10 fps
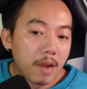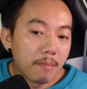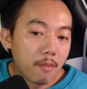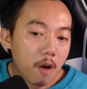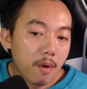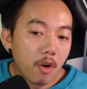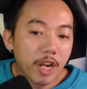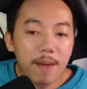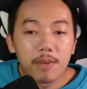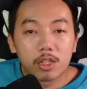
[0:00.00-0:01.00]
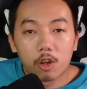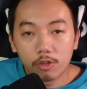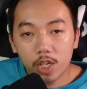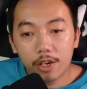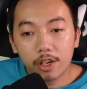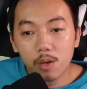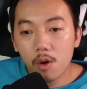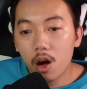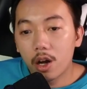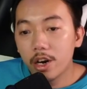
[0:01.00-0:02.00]
bong bóng đại mình tốt chất là
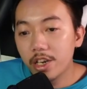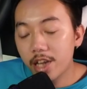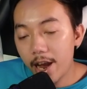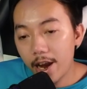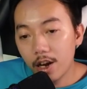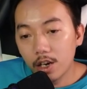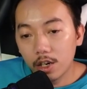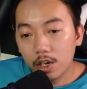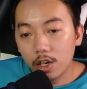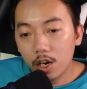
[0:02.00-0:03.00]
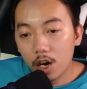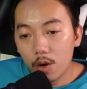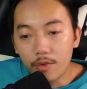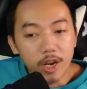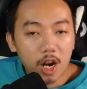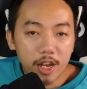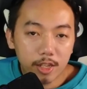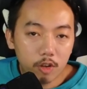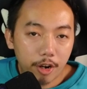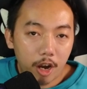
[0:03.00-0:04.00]
mở khơi nha ở viết clear
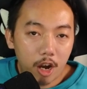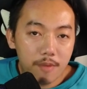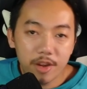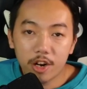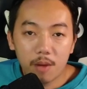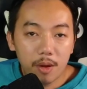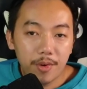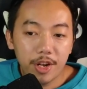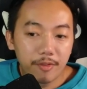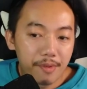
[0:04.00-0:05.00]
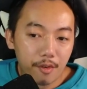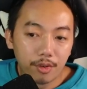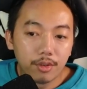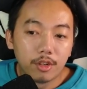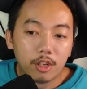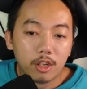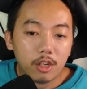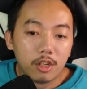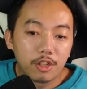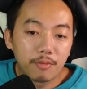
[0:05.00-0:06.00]
toàn áo hay mẹ đó mà mới đâu phú
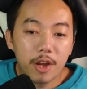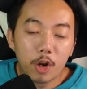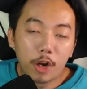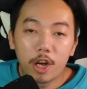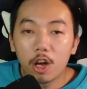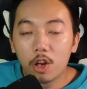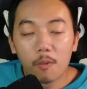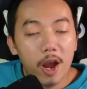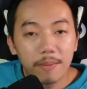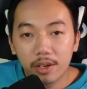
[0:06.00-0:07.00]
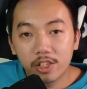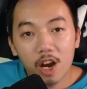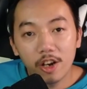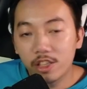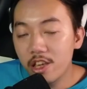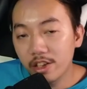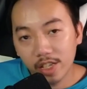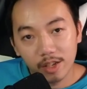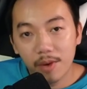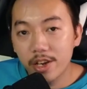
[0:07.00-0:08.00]
nhưng mà nó nó lúc em đang chó hơi tiền
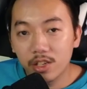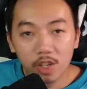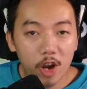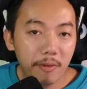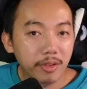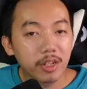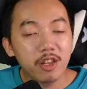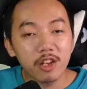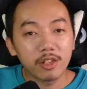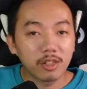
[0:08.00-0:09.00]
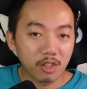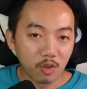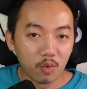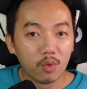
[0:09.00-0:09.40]
giật thằng mày so everything is new